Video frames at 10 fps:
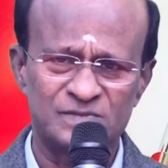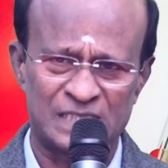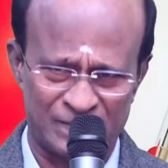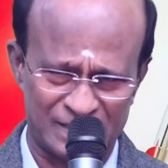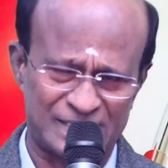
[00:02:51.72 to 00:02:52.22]

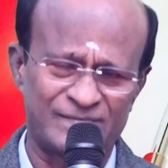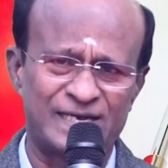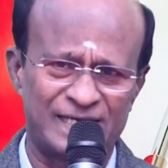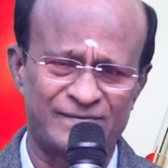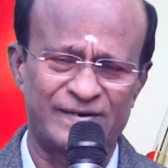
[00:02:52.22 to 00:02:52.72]
நமக்கு
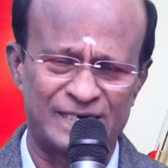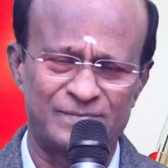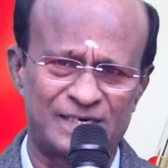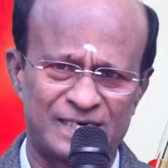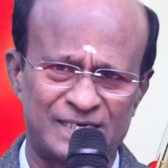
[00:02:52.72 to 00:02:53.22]
தேவையான
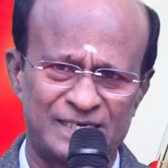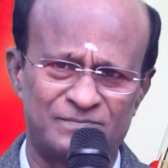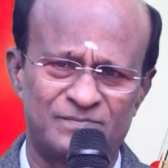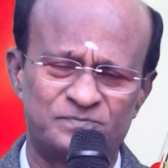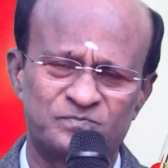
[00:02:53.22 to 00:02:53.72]
வைட்டமின் இருக்குது
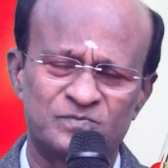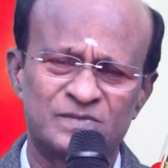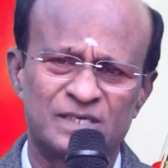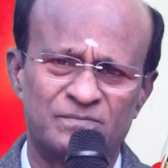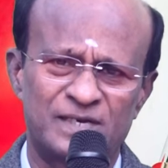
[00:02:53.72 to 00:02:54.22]

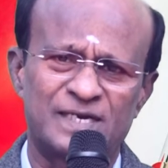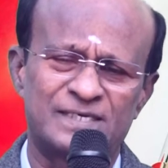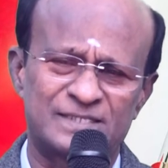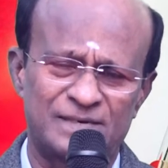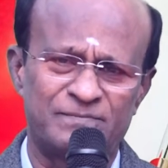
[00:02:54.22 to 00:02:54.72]

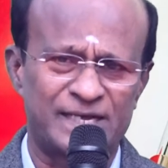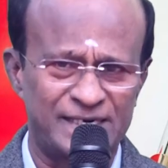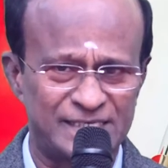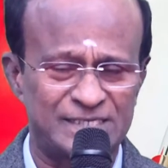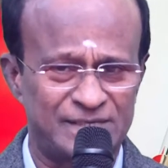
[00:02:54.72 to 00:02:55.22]
மினரல்ஸில்
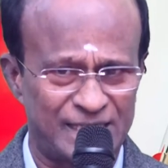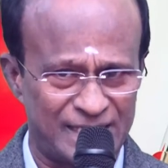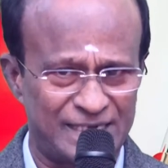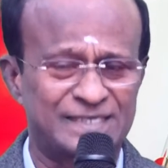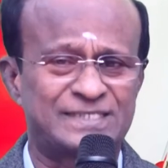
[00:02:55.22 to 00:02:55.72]
மெக்னீஷியம்
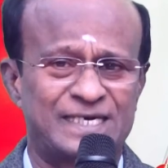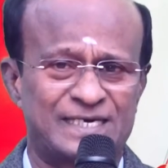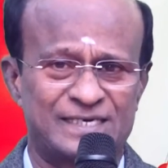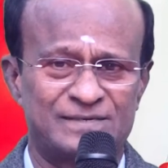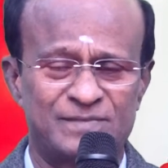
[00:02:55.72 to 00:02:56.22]
நிறைய ரிச்சாக
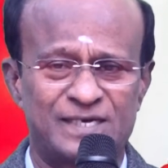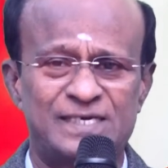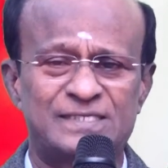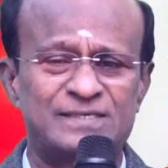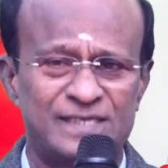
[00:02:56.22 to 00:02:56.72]
இருக்குது
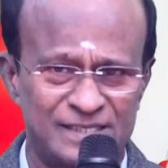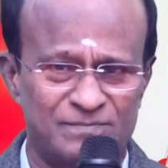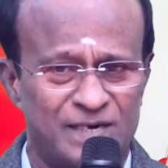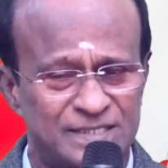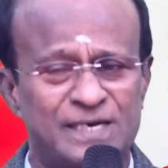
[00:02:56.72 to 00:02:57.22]
மெக்னீஷியம் தான் அந்த
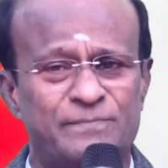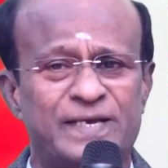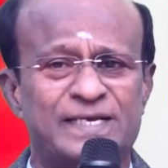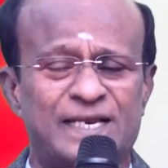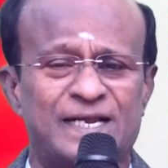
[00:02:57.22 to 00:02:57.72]
மசில்
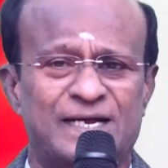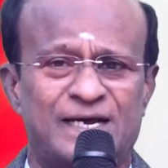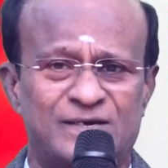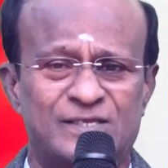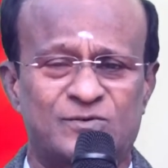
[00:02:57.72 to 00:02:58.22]
பெயினுக்கெல்லாம்
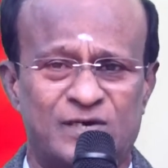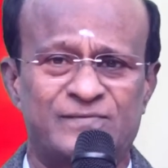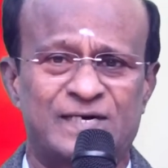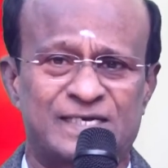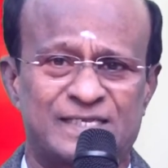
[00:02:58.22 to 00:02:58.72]
காரணம் அது
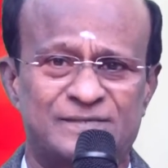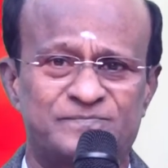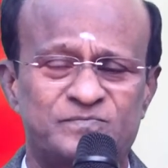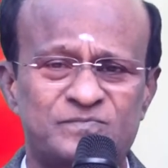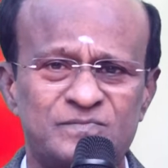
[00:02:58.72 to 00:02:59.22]
குறைவாக இருக்குது
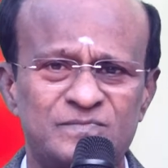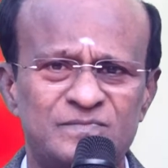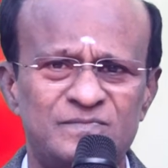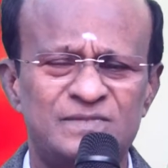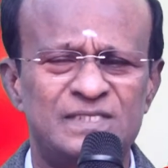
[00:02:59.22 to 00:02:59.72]

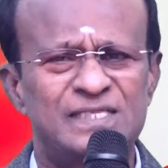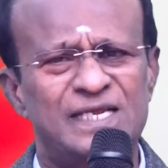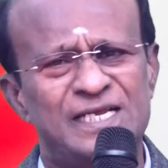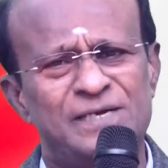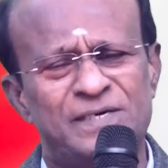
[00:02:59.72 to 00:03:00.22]

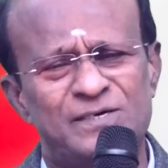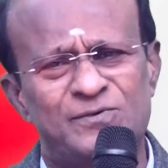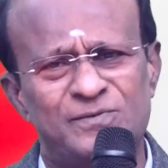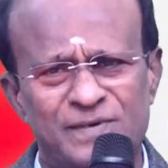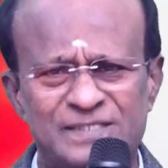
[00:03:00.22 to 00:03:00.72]
நிறைய பேருக்கு
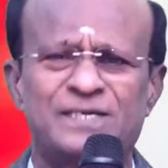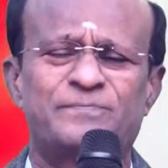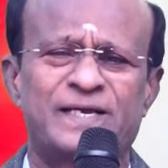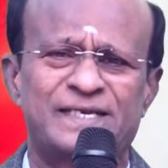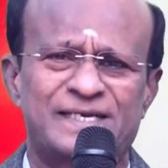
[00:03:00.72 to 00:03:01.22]
ஒரு மசில்
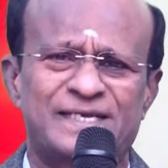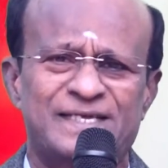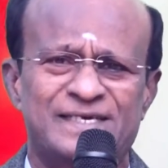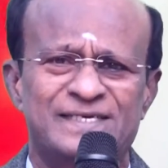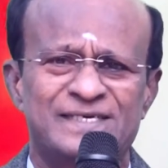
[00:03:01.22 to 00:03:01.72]
பெயின்
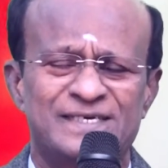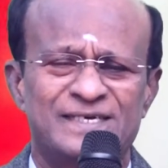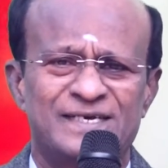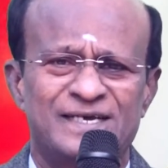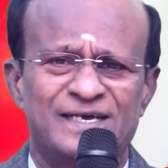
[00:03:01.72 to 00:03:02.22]
இருக்குது
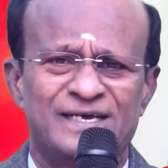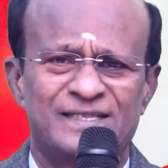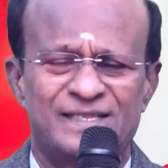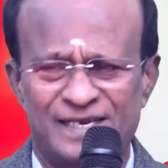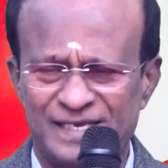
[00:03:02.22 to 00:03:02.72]

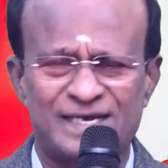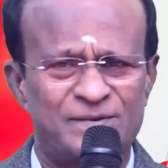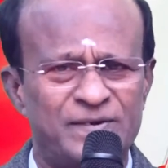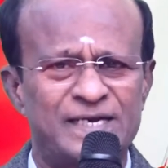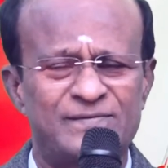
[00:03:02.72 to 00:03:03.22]
நிறைய
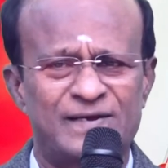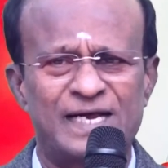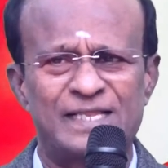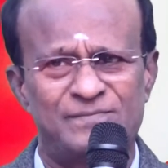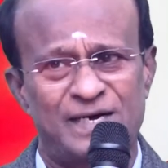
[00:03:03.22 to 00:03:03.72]
கம்ப்ளைண்ட்
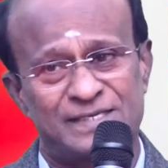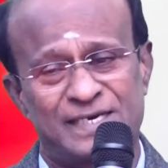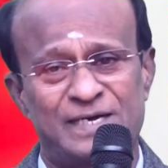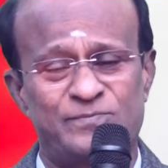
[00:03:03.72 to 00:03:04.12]
வருங்க அதை மாத்திரையாக